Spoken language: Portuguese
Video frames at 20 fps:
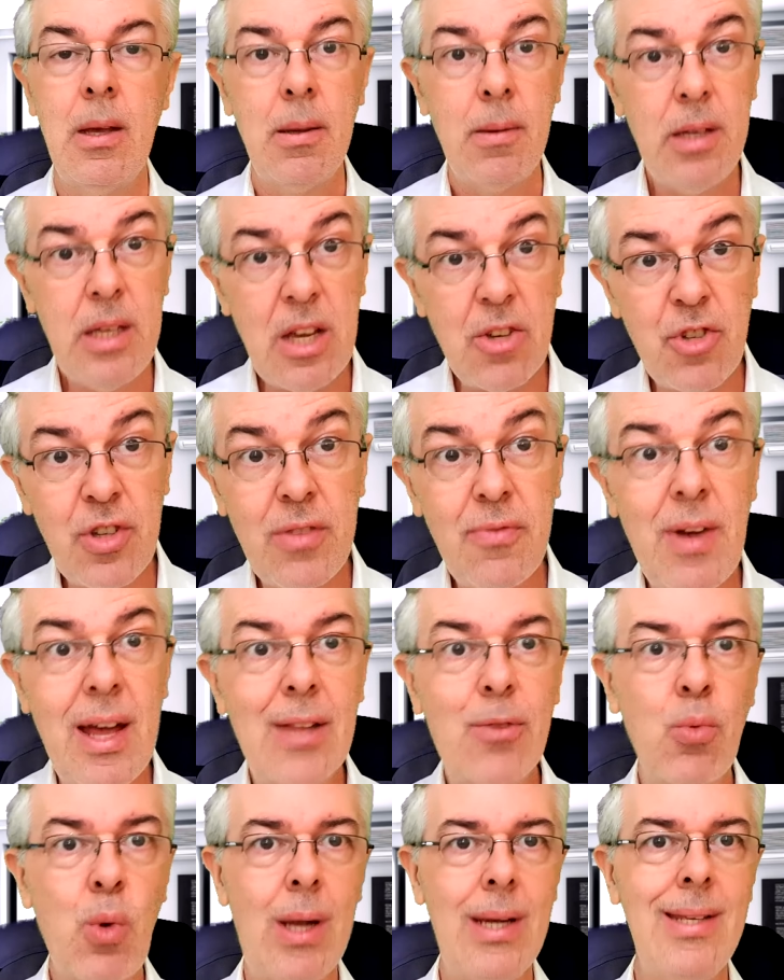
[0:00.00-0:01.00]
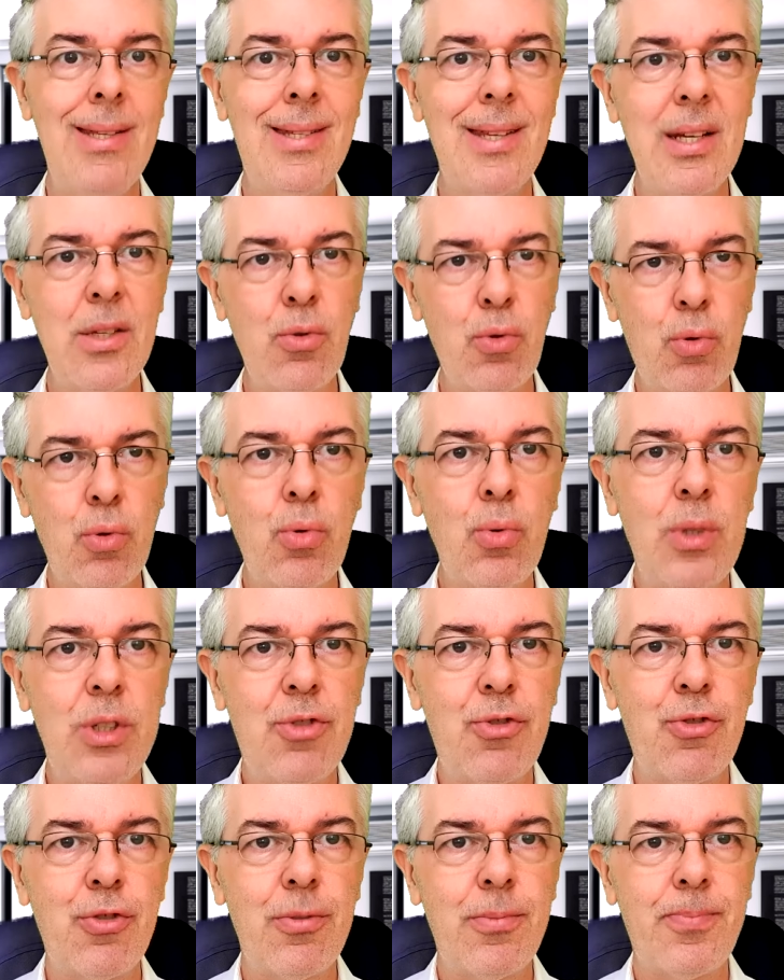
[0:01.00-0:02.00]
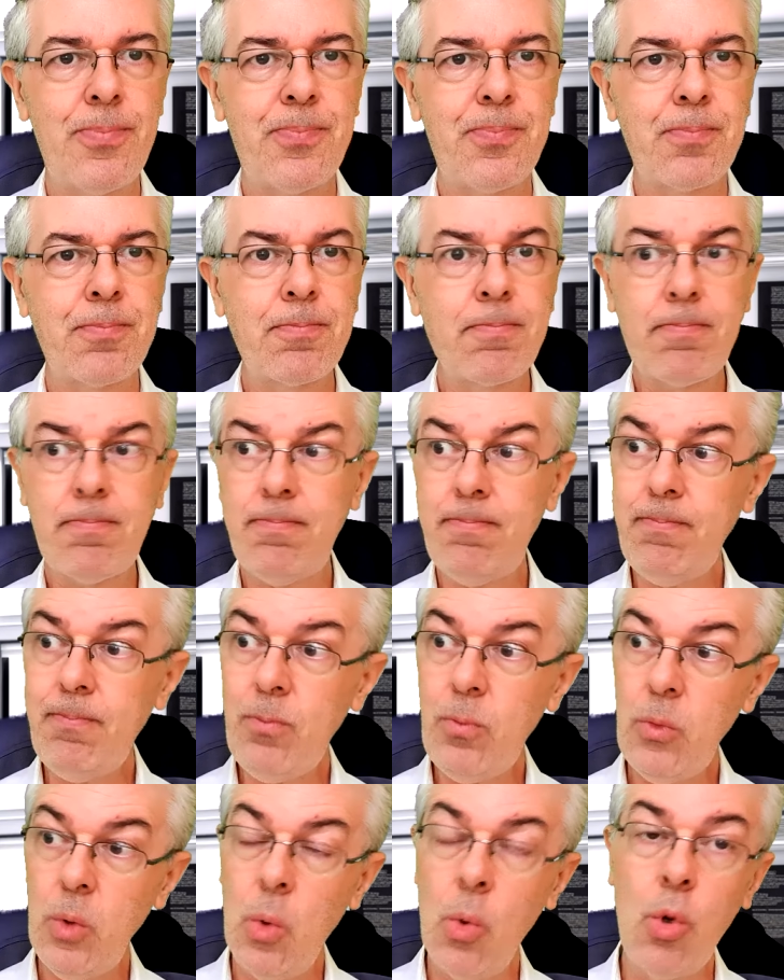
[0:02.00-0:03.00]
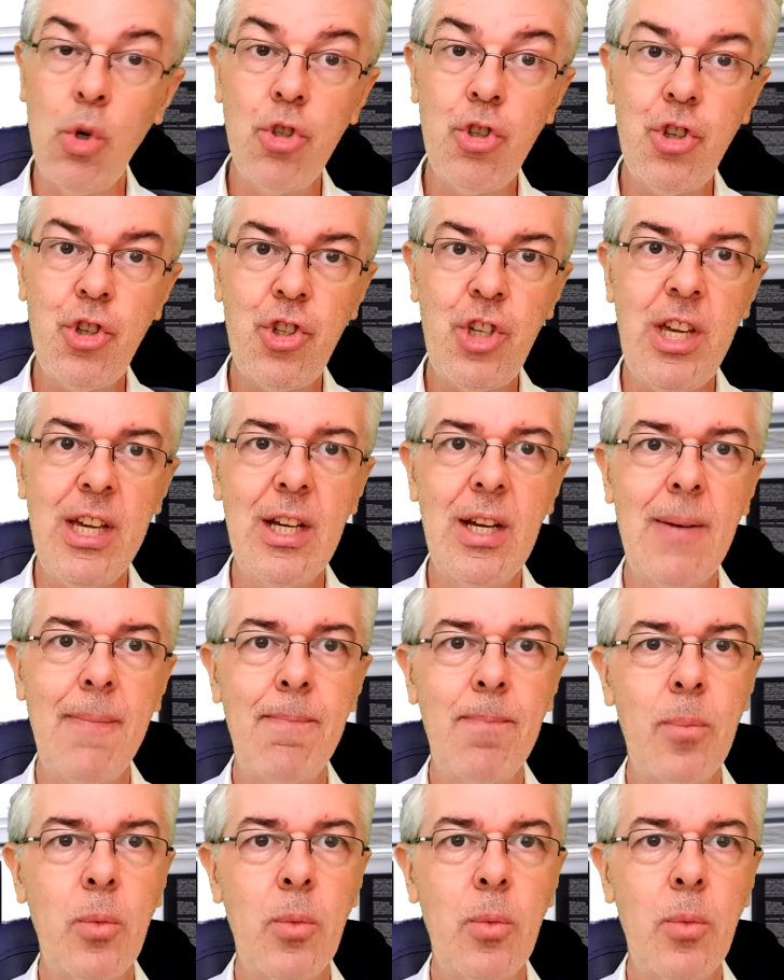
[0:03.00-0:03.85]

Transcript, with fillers: E a gente vai atualizando tudo isso. Hoje chega